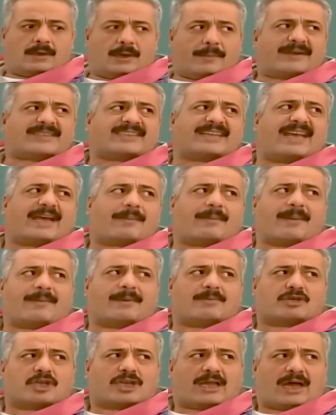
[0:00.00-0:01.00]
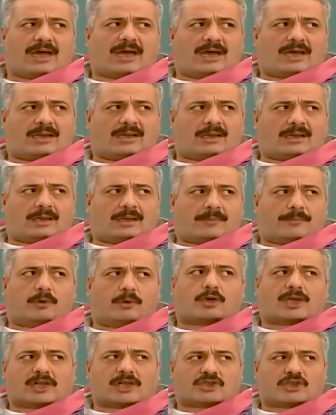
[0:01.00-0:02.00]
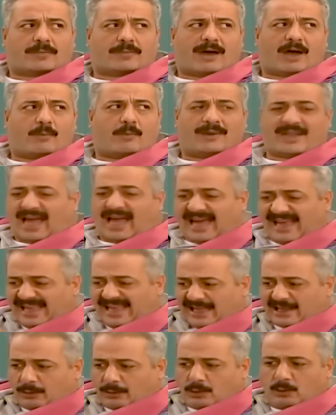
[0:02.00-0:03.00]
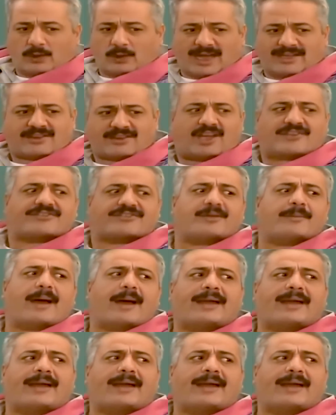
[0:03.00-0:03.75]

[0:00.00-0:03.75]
إيه، بس هيك ما بيمشي الحال بكره الجمعه ومن حقي انا والولاد نقضي